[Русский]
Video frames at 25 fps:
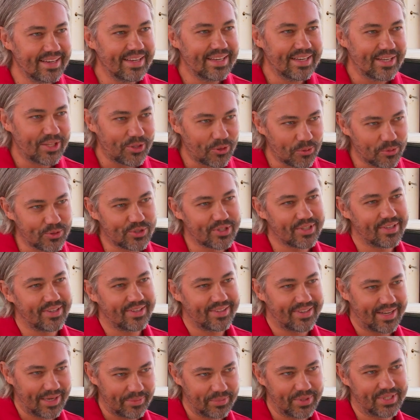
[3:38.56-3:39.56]
—
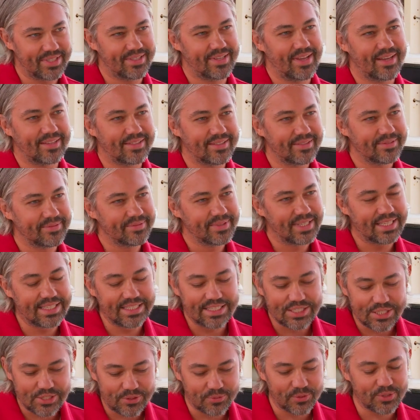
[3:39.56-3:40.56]
нужно объяснять. И
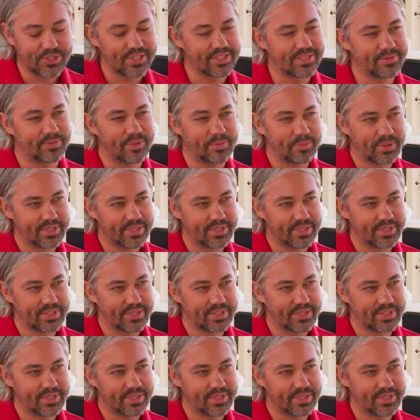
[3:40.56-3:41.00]
ничего с этим не